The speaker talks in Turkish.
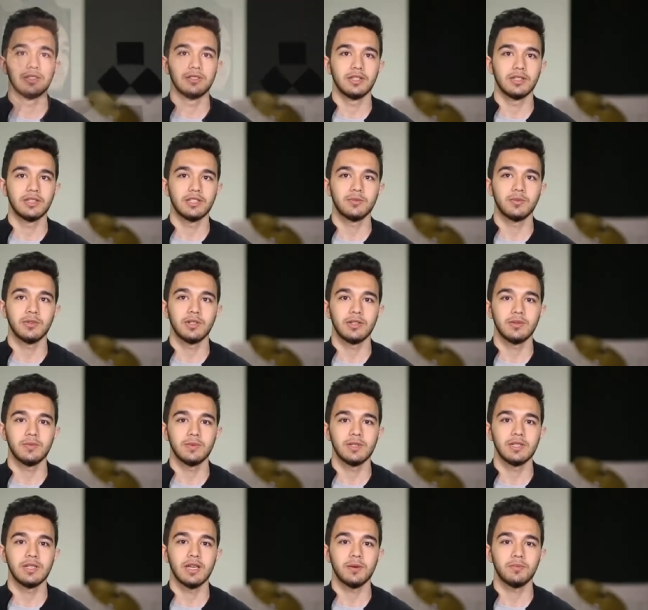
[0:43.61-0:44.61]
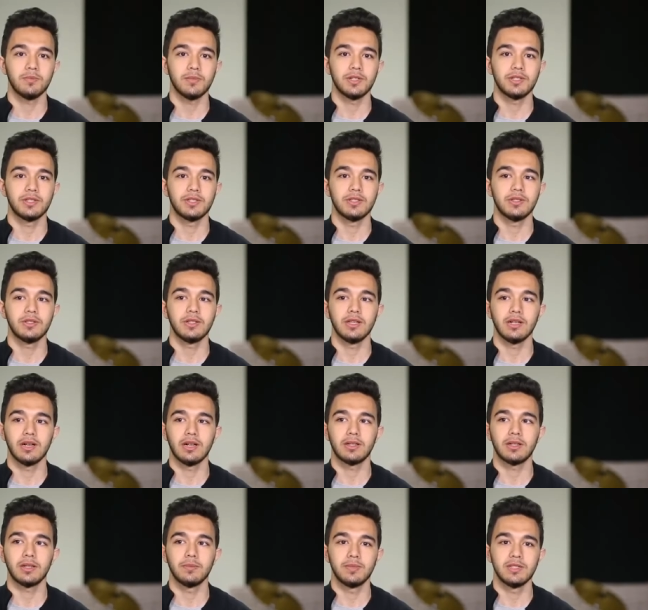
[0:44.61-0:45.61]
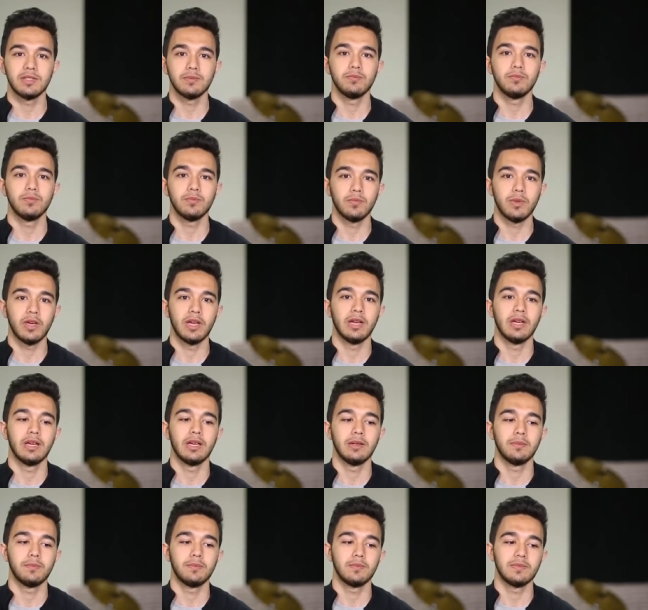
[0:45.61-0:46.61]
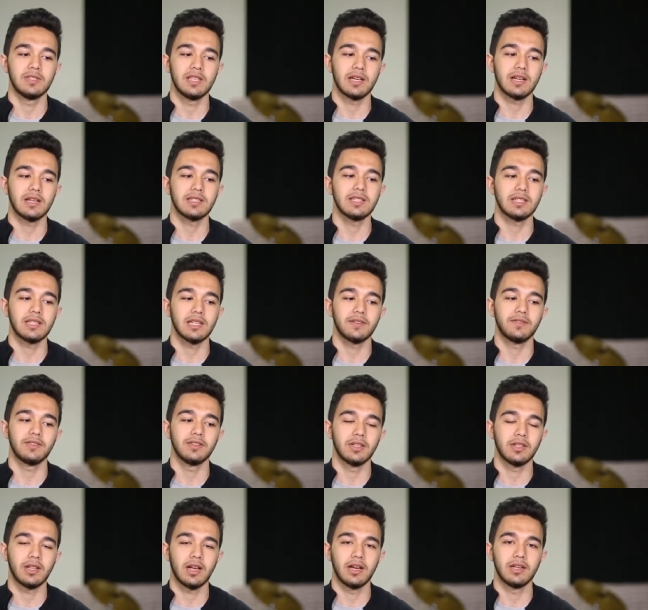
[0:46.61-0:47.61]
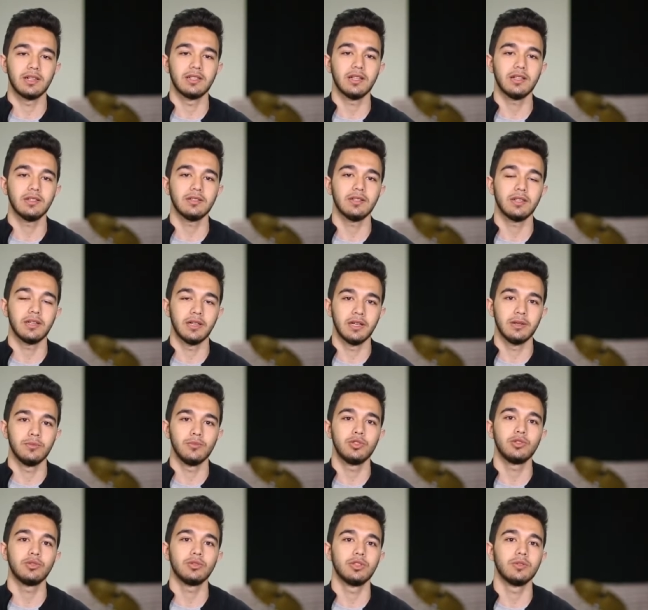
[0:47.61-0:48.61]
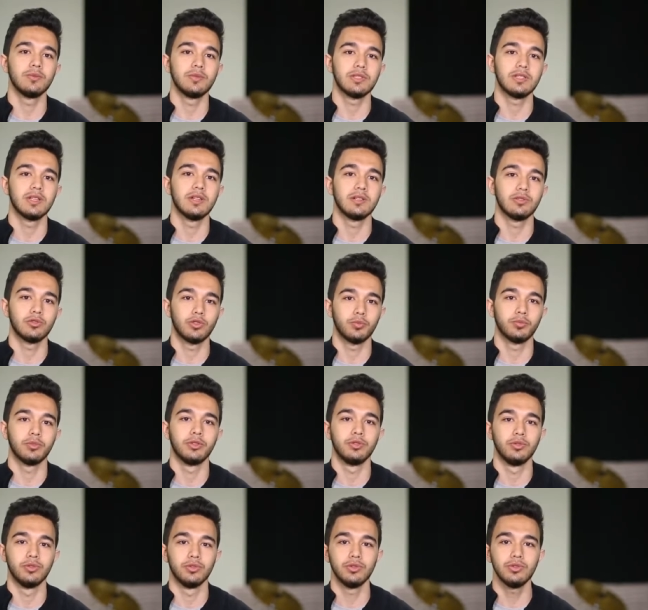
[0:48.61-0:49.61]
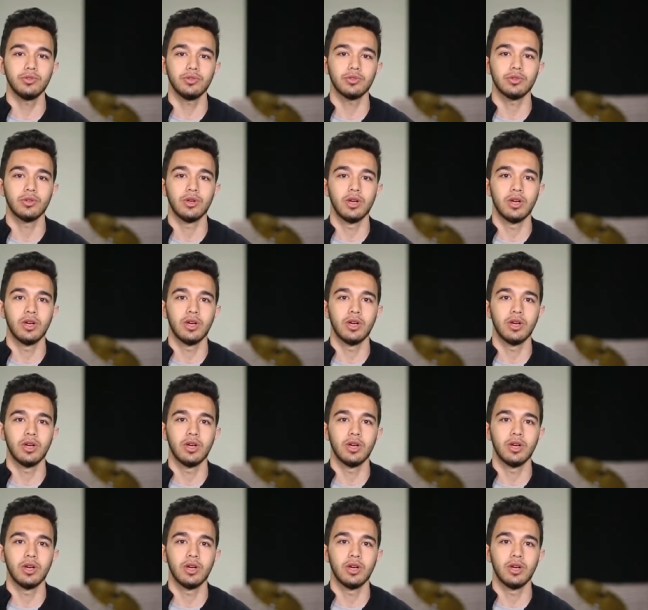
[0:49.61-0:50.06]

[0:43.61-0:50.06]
Çalışmalarımızı yapmak için genellikle bizim e, SKS tarafından ayrılan e, müzik odamızda toplanıyoruz.